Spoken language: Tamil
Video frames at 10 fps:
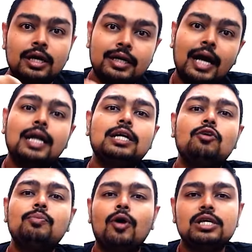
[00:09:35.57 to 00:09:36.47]

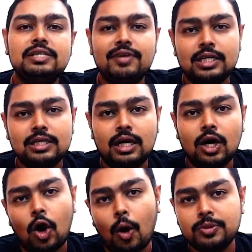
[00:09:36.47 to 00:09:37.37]
டேரக்டாகவும் பாலிசி வைக்கிறதுக்கான
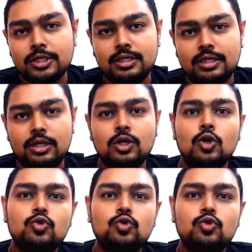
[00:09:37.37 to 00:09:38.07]
ஆப்ஷன்ஸ் இருக்குது